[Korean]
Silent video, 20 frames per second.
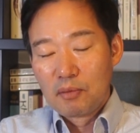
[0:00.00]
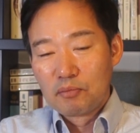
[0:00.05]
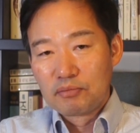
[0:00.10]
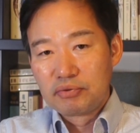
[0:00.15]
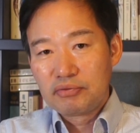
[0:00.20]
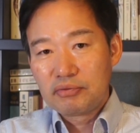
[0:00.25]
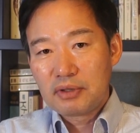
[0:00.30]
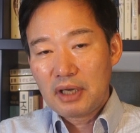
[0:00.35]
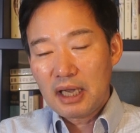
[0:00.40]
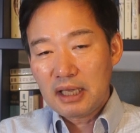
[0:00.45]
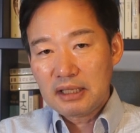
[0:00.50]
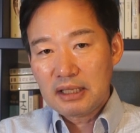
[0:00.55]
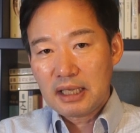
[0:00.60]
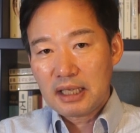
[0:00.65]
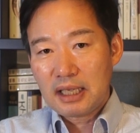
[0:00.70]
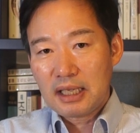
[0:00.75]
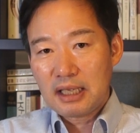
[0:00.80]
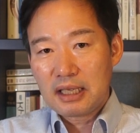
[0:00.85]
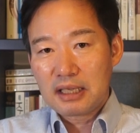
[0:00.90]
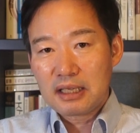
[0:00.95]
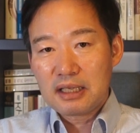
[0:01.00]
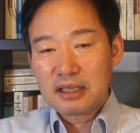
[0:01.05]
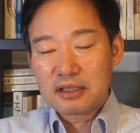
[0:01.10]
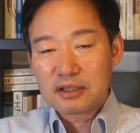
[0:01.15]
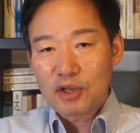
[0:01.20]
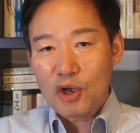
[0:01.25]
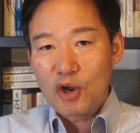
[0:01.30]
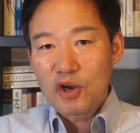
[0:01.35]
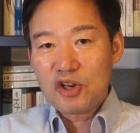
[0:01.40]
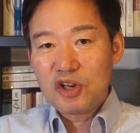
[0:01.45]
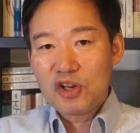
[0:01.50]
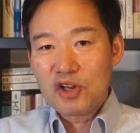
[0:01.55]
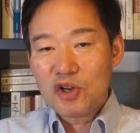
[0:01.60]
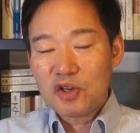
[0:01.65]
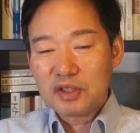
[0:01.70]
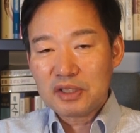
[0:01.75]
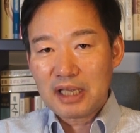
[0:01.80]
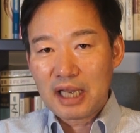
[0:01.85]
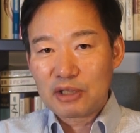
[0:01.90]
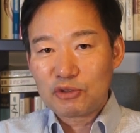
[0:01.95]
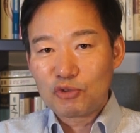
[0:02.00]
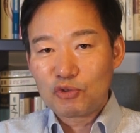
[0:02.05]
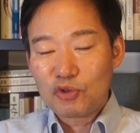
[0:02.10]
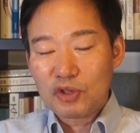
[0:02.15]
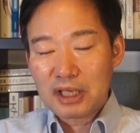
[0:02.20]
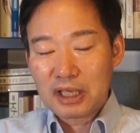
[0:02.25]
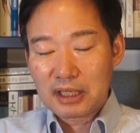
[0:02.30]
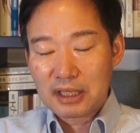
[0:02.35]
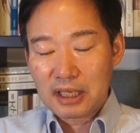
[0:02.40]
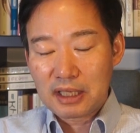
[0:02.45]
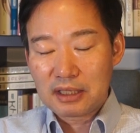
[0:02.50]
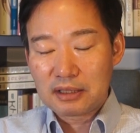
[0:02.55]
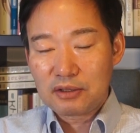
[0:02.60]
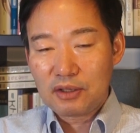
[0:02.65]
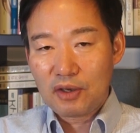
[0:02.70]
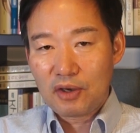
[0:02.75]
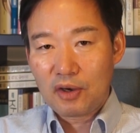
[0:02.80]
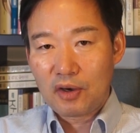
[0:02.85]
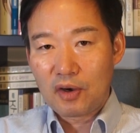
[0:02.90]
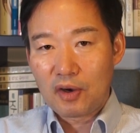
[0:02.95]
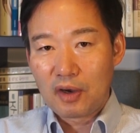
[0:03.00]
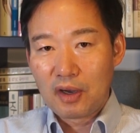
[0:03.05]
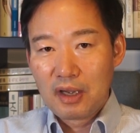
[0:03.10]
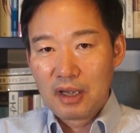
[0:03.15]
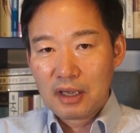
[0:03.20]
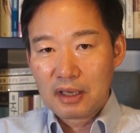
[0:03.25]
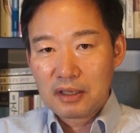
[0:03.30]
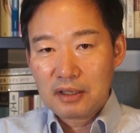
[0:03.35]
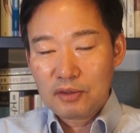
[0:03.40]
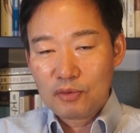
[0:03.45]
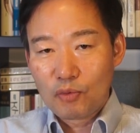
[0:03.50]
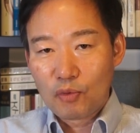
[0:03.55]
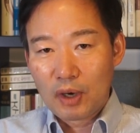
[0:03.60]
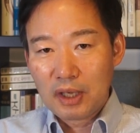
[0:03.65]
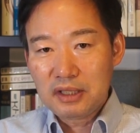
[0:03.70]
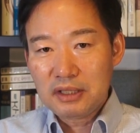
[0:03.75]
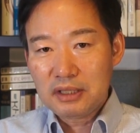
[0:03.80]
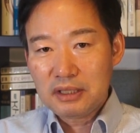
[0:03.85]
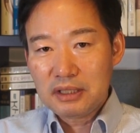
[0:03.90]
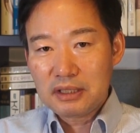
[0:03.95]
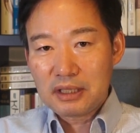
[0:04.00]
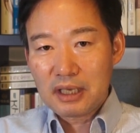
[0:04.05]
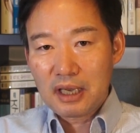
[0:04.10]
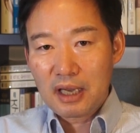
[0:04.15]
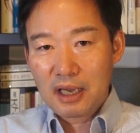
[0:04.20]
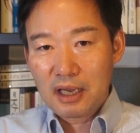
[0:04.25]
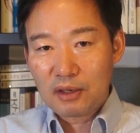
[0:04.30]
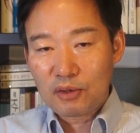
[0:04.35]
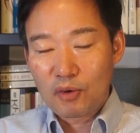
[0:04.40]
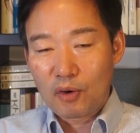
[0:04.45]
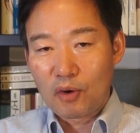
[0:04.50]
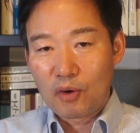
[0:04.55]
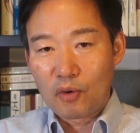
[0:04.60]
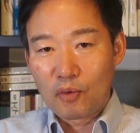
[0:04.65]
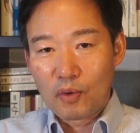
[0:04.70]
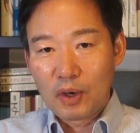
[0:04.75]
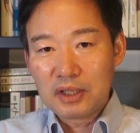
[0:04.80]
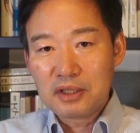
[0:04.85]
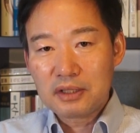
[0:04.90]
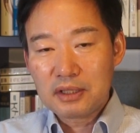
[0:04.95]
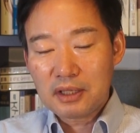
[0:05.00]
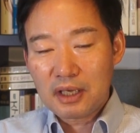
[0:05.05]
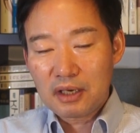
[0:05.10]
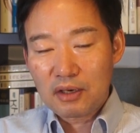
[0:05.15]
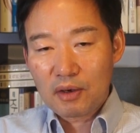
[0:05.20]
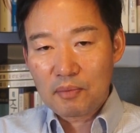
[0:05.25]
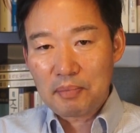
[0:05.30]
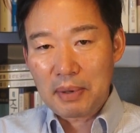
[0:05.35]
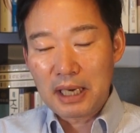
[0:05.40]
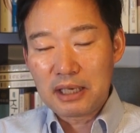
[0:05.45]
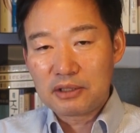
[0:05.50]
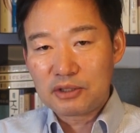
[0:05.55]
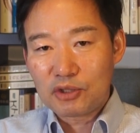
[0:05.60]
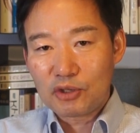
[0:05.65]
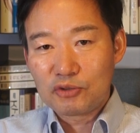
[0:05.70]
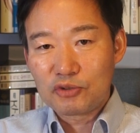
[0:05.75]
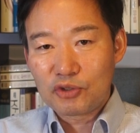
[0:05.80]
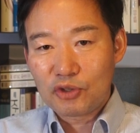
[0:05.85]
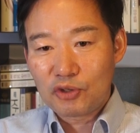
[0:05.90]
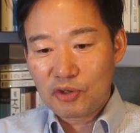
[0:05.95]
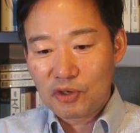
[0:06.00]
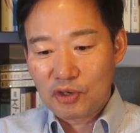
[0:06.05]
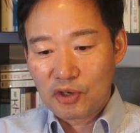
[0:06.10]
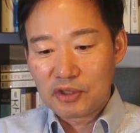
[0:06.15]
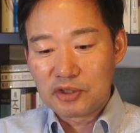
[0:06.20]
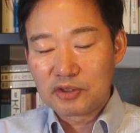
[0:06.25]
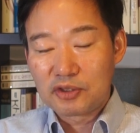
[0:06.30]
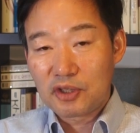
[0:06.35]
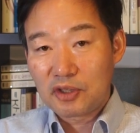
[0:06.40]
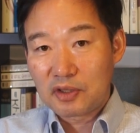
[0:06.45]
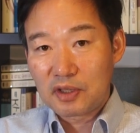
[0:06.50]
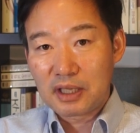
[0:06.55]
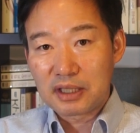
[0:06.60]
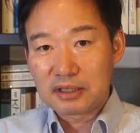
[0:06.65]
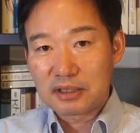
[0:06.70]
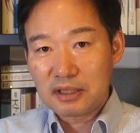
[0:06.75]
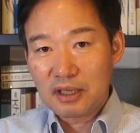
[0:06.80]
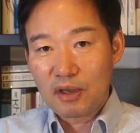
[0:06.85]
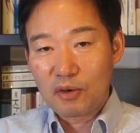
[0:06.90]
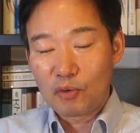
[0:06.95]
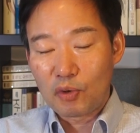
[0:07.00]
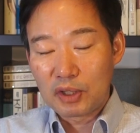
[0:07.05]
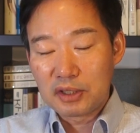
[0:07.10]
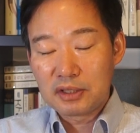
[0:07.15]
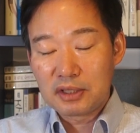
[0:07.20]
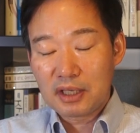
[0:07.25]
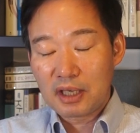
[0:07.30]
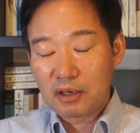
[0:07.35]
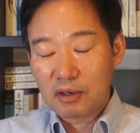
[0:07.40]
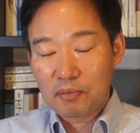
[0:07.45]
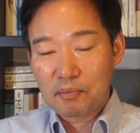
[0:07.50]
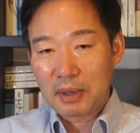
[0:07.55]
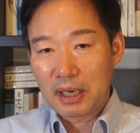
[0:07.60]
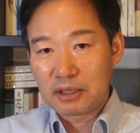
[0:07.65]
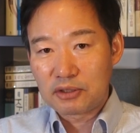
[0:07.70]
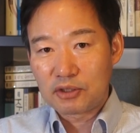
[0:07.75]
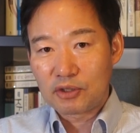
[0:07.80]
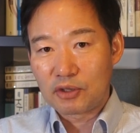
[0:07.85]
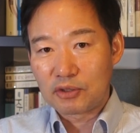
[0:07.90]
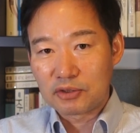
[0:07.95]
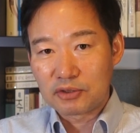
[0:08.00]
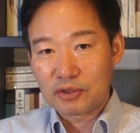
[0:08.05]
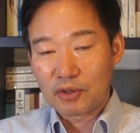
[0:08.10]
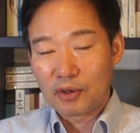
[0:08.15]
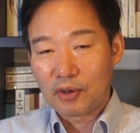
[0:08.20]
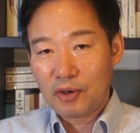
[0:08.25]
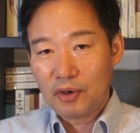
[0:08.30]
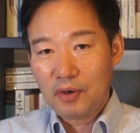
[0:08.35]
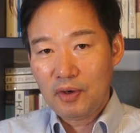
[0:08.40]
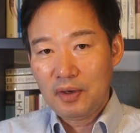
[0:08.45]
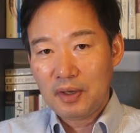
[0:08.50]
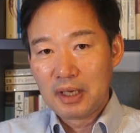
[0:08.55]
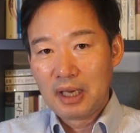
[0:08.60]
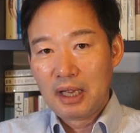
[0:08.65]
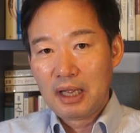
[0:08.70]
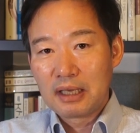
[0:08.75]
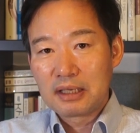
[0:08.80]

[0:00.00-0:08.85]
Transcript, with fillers: 북한이 이 전력난으로 인해서 그 원자로 원자력 발전소를 건설을 했어요. 원자력 발전소.